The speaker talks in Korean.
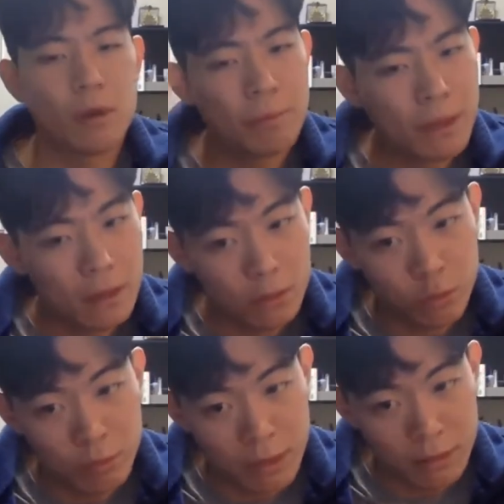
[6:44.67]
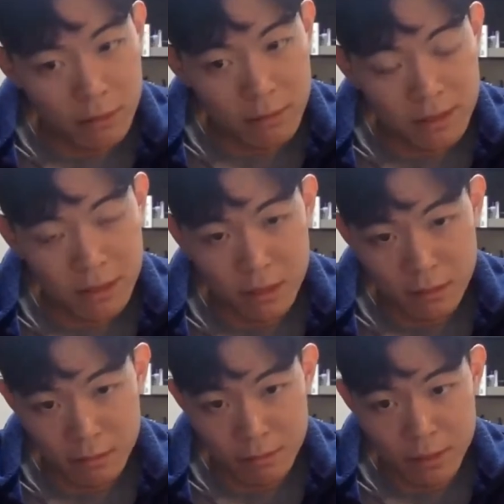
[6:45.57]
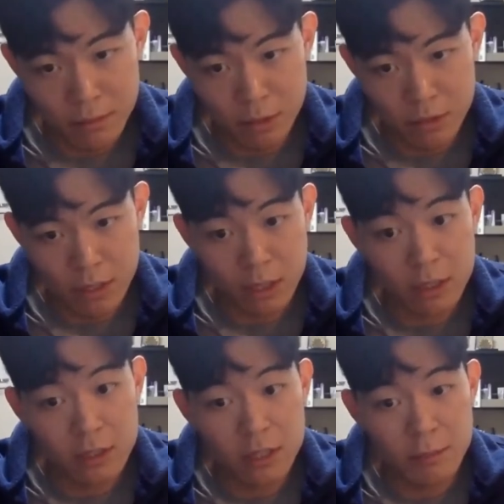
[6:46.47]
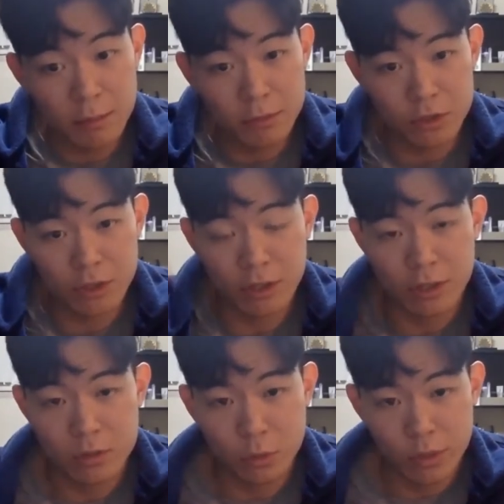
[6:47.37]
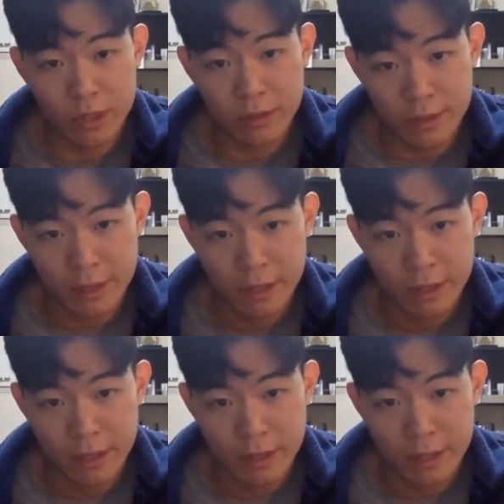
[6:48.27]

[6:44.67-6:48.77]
화폐를 도입하는 거랑 비슷하네. 화폐 하면은 자기네들이 힘이 없어지니까 좋긴 한데